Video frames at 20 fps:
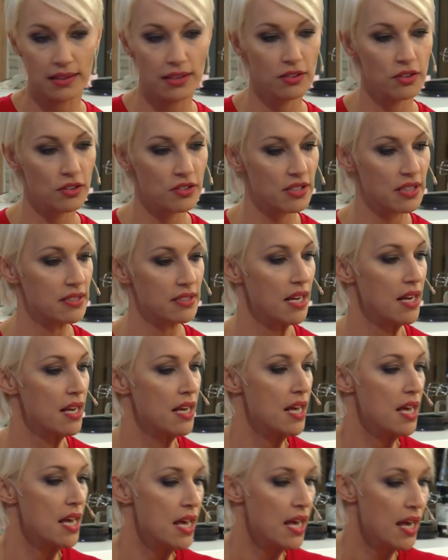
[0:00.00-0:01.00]
Entonces,
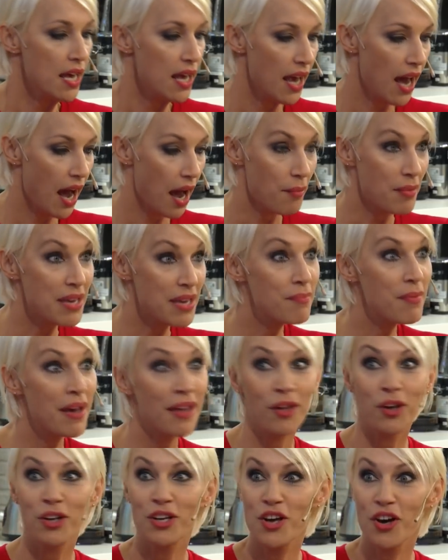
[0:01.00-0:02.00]
a mí
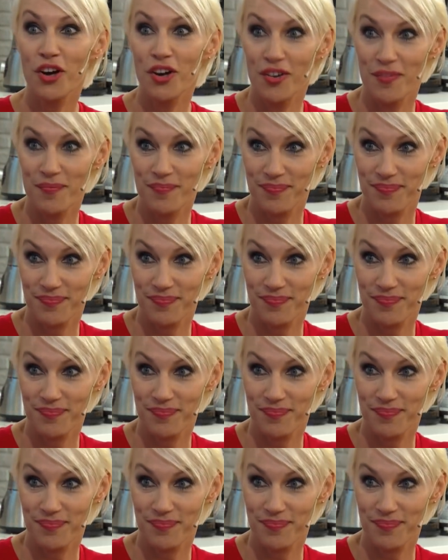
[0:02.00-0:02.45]
me dolió.